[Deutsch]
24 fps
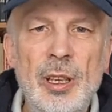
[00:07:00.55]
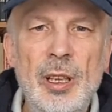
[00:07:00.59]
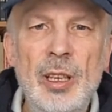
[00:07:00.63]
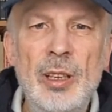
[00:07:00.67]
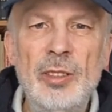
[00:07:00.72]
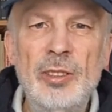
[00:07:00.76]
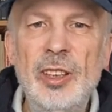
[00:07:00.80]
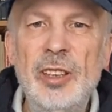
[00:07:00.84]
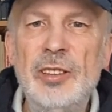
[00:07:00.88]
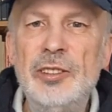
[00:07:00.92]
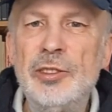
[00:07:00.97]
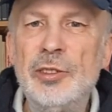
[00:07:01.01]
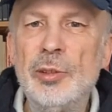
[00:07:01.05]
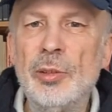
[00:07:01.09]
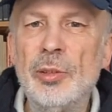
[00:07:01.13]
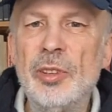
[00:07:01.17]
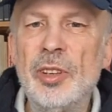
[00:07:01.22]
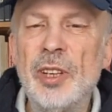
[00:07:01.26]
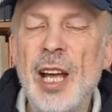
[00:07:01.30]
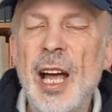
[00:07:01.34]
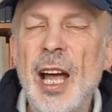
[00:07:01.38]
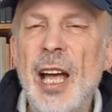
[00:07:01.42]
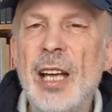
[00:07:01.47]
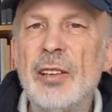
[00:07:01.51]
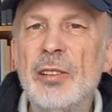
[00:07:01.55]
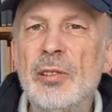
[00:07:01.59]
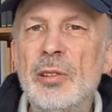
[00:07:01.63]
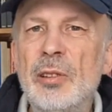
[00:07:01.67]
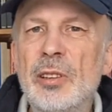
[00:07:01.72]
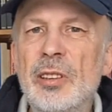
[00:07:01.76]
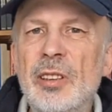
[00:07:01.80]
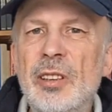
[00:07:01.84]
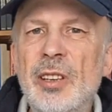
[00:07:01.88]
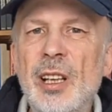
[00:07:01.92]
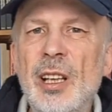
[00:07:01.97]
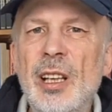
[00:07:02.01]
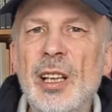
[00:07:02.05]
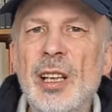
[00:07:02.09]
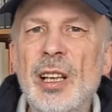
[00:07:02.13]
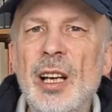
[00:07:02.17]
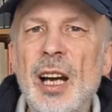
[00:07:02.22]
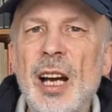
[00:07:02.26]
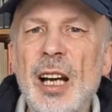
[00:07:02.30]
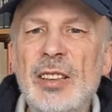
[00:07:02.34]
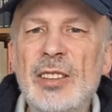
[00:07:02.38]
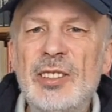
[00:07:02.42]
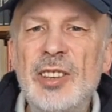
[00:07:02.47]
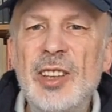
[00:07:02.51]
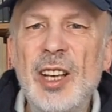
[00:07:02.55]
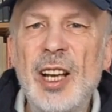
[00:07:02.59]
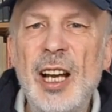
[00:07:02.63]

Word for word: sich schon dadurch als